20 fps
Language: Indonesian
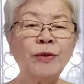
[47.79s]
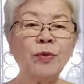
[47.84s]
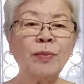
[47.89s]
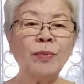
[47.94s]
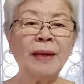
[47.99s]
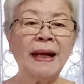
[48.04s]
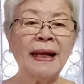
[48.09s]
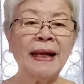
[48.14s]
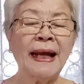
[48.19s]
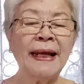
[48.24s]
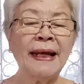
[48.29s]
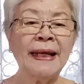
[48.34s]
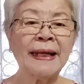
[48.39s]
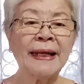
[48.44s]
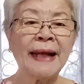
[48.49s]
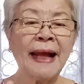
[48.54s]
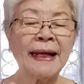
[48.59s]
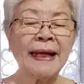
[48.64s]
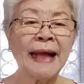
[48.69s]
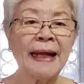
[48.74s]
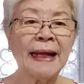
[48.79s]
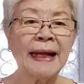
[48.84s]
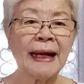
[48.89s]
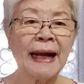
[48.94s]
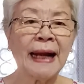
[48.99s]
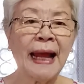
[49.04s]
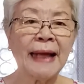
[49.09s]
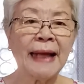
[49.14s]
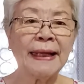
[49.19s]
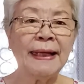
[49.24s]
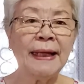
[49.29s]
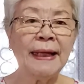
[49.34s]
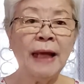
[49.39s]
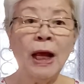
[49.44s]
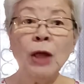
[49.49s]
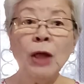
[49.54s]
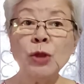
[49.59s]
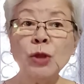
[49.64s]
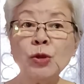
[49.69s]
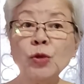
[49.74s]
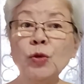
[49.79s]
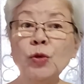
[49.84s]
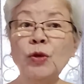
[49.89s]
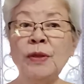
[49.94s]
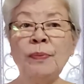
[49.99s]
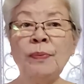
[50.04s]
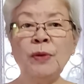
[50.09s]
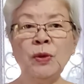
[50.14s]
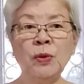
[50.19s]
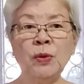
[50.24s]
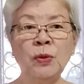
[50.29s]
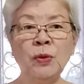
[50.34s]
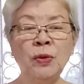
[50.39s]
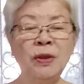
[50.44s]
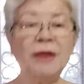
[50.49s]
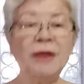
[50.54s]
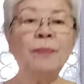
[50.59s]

itu melahirkan anak laki suruh dibunuh,